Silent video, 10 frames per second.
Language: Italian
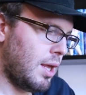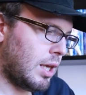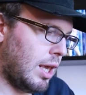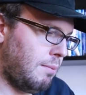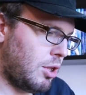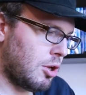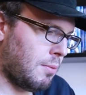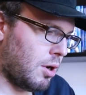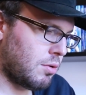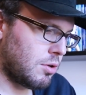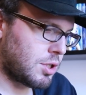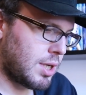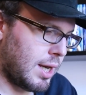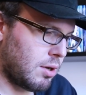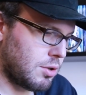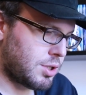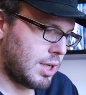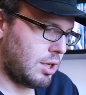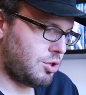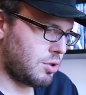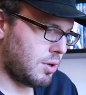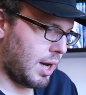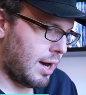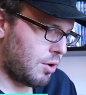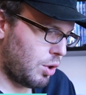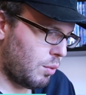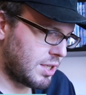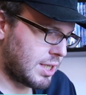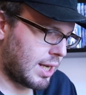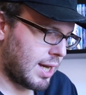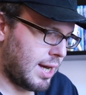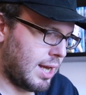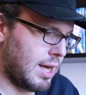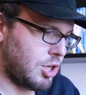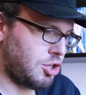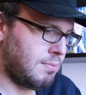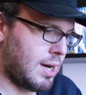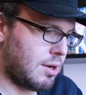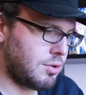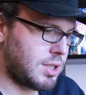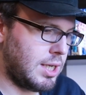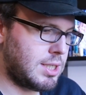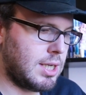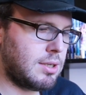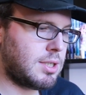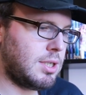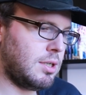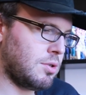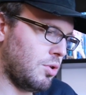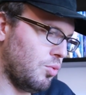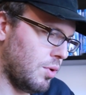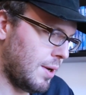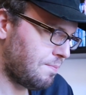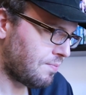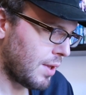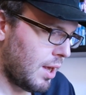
Kimi Toboku no Saigo no Senju Aruiwa Sekai Gajimaru Seisen Season 2